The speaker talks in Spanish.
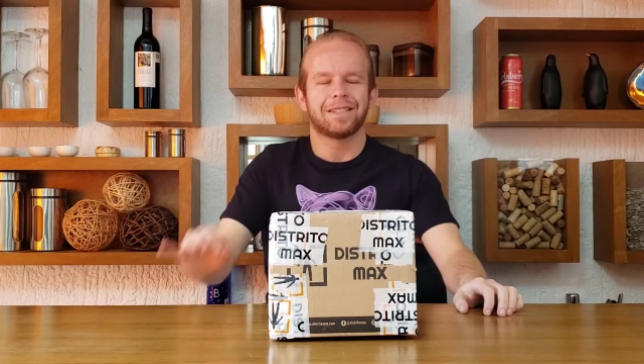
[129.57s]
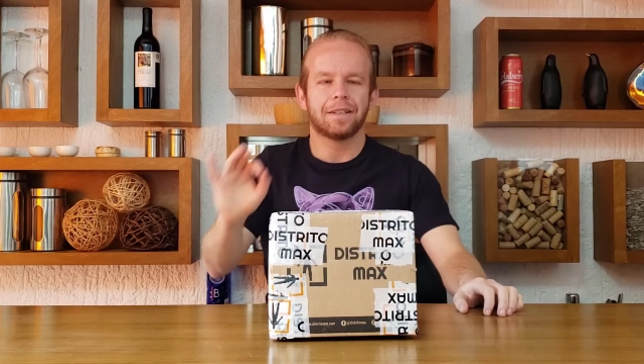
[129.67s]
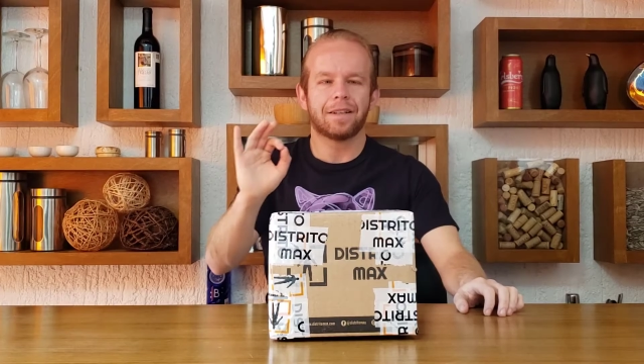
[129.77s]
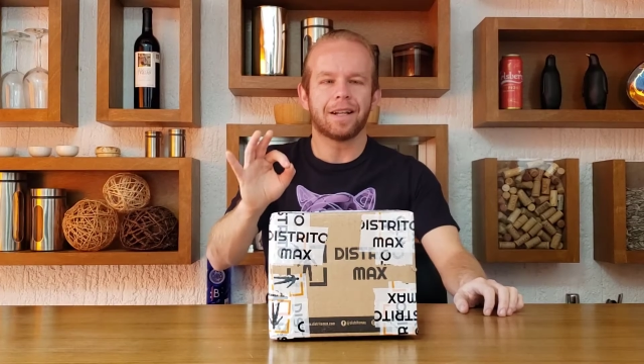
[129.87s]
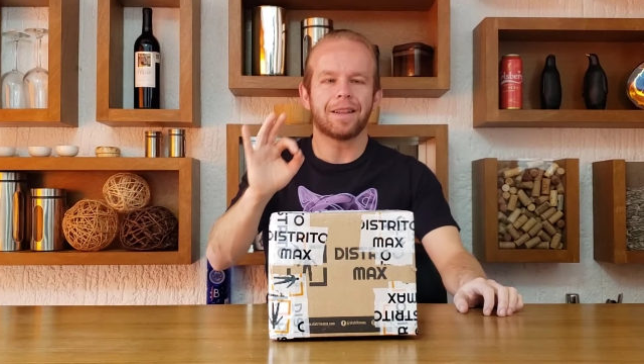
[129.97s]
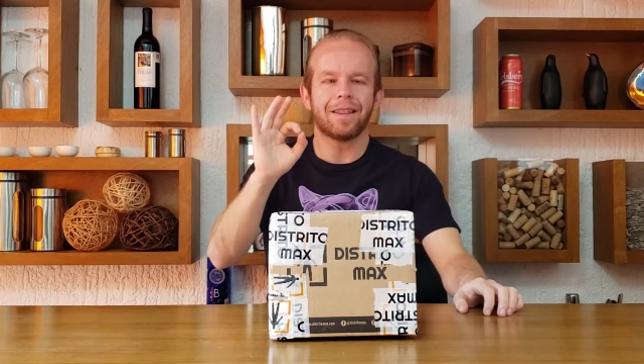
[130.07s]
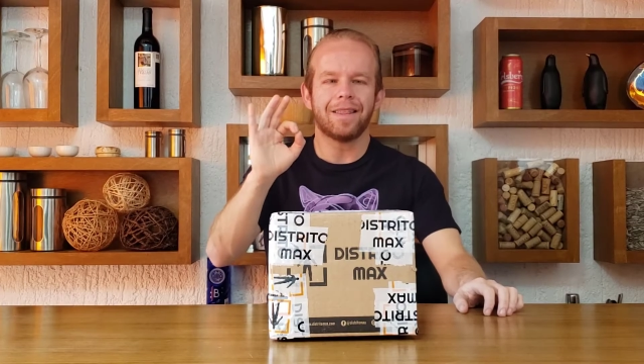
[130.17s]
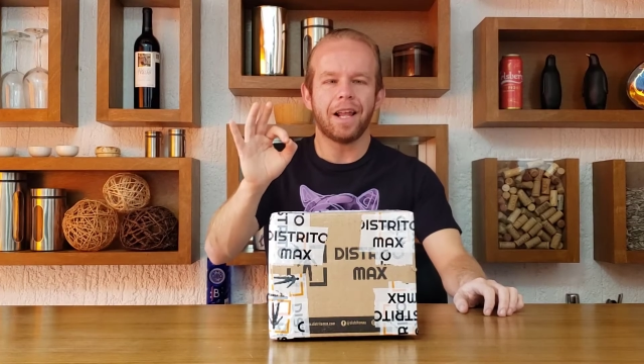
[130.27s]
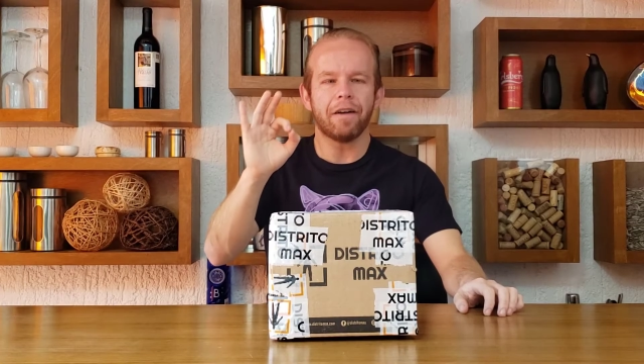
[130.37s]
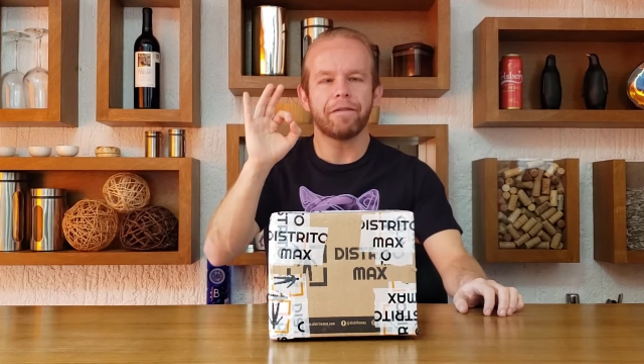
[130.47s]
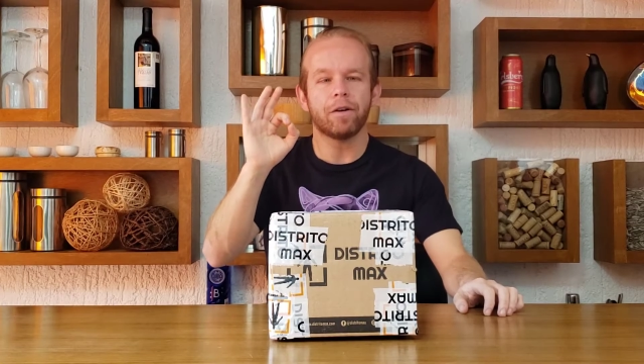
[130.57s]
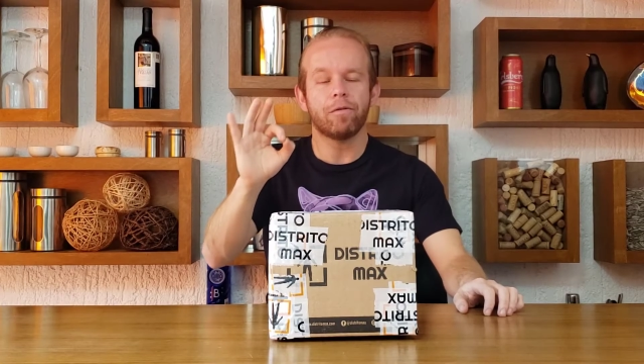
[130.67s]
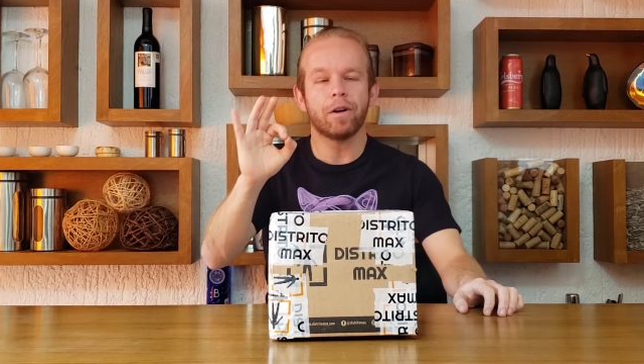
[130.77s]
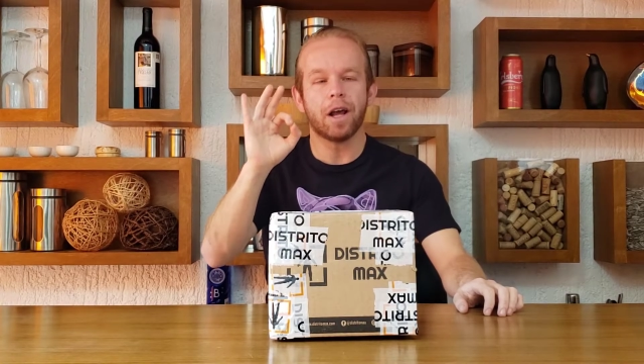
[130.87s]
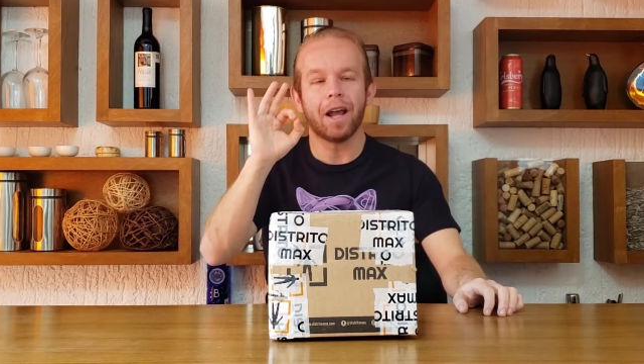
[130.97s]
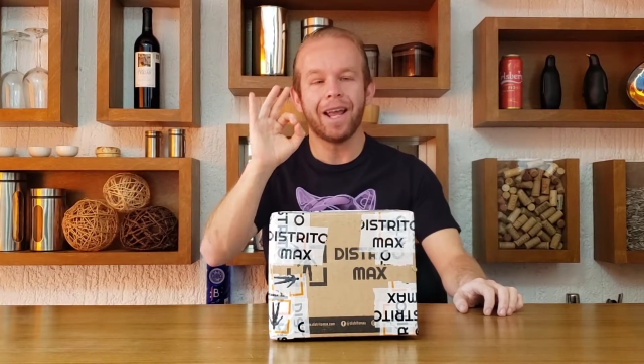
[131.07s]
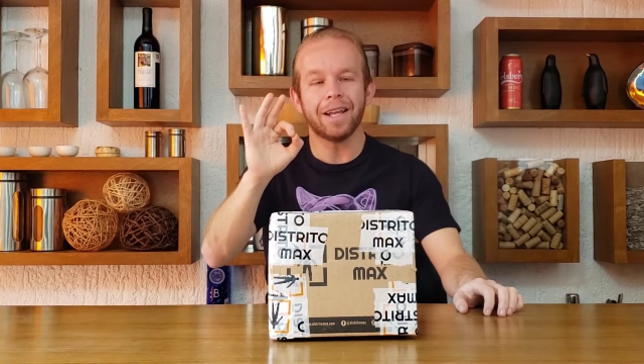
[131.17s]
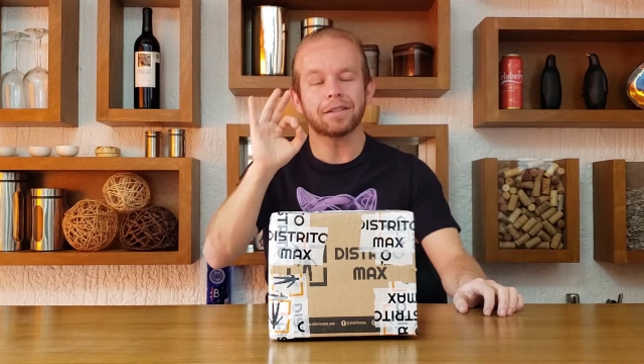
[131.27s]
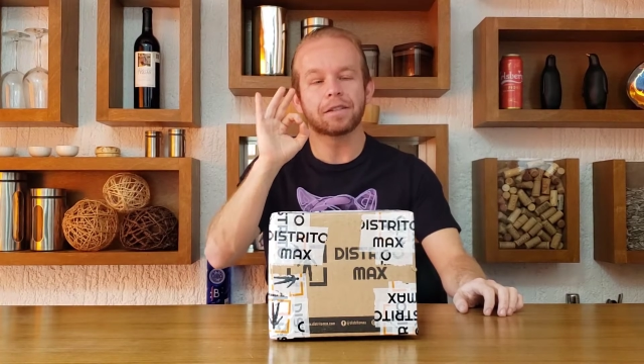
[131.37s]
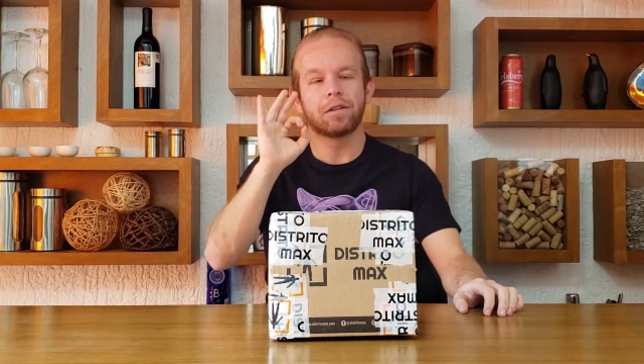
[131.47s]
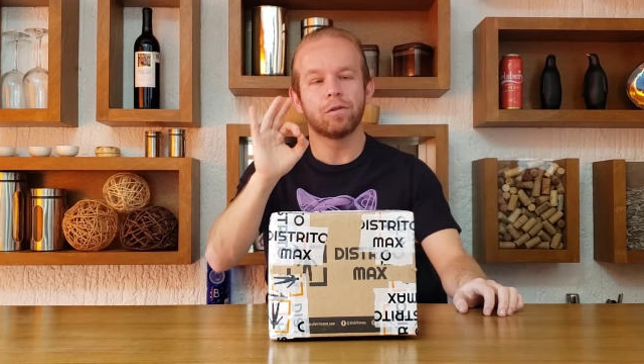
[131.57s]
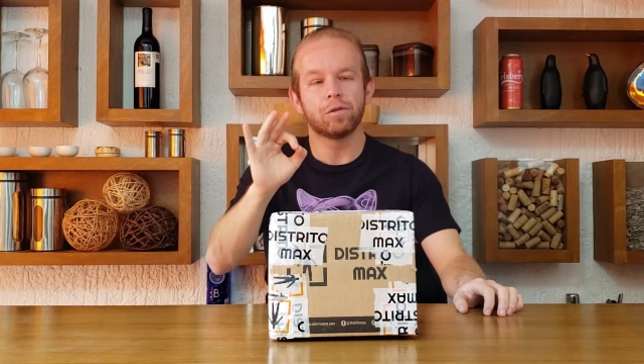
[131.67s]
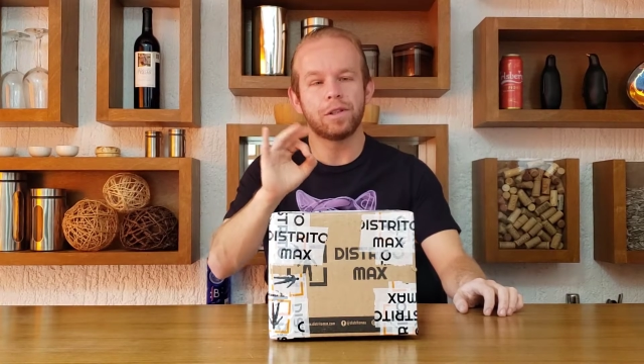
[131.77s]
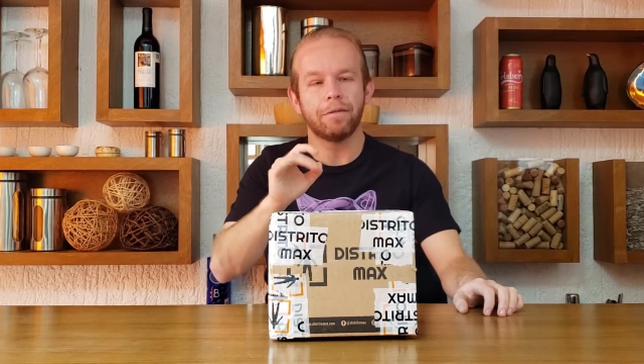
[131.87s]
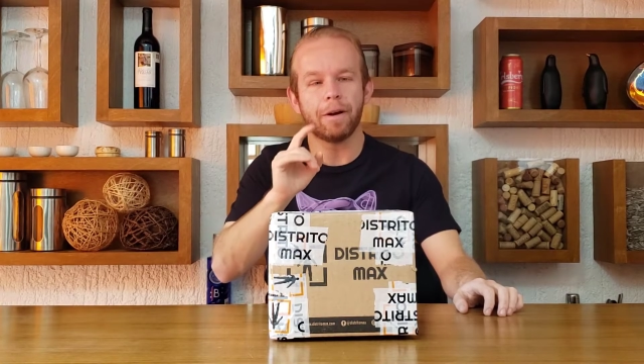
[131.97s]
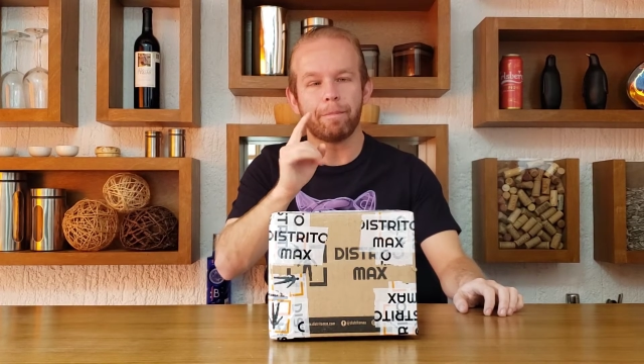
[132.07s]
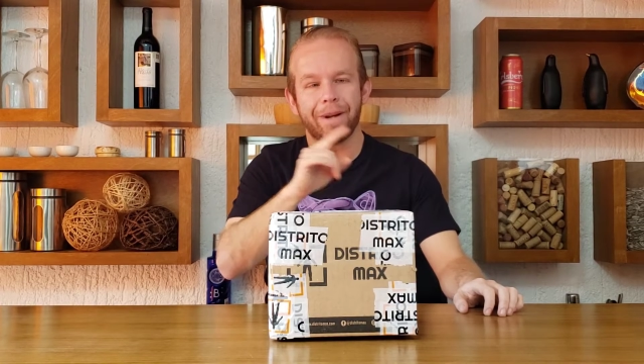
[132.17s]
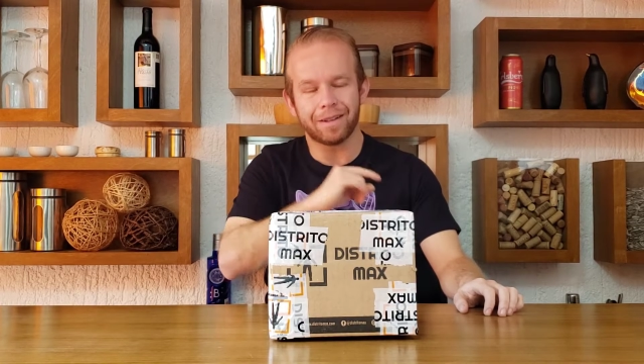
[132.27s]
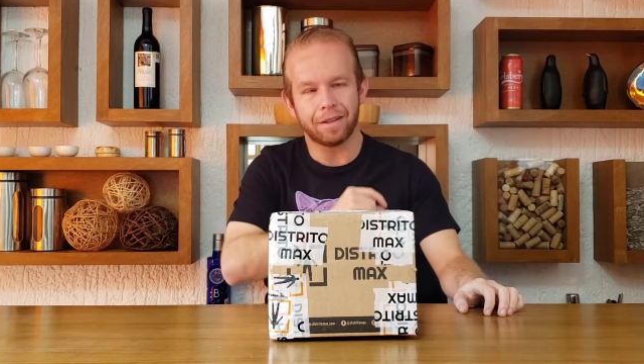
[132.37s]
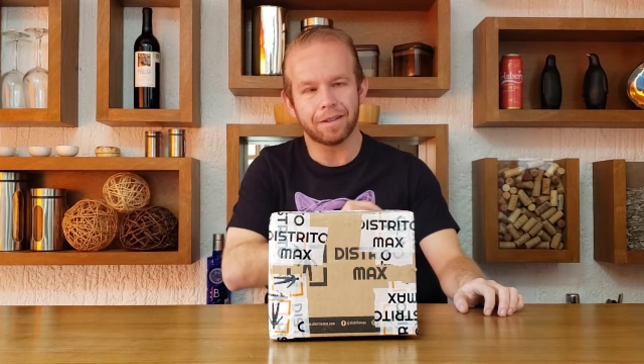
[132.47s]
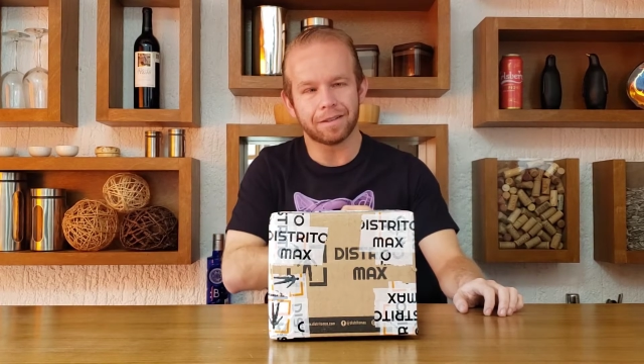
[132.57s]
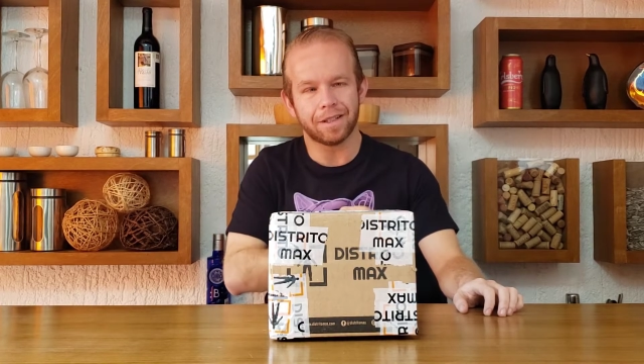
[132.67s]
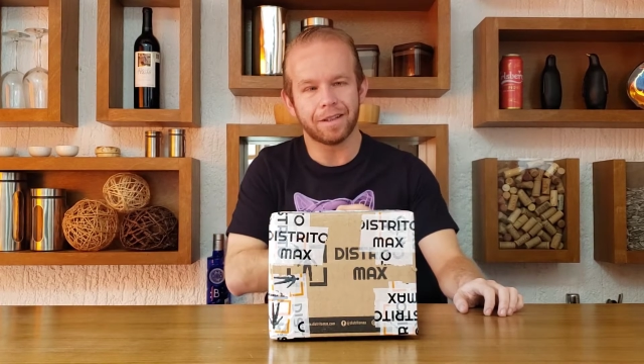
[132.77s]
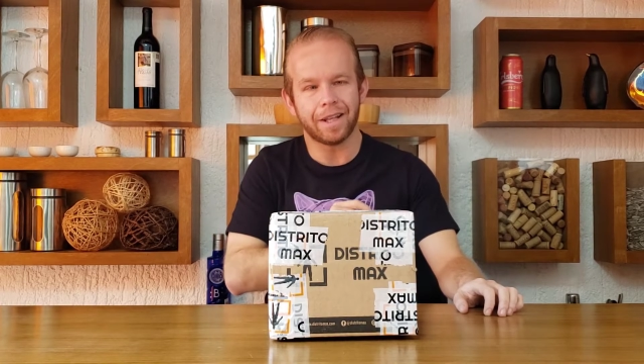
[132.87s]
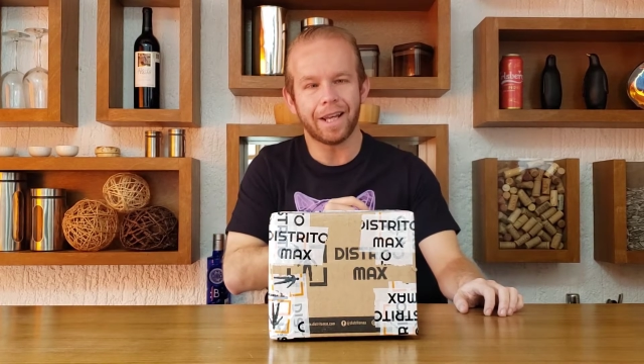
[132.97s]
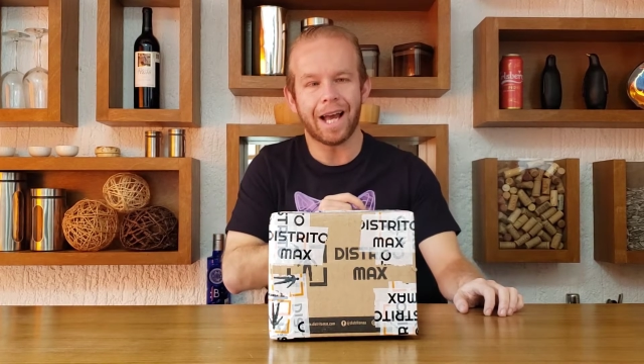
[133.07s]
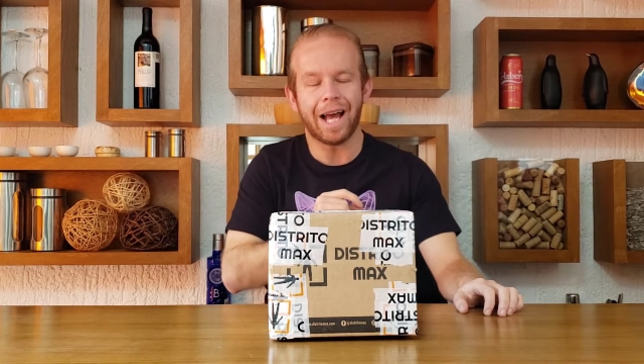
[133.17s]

se trata de la figura exclusiva perteneciente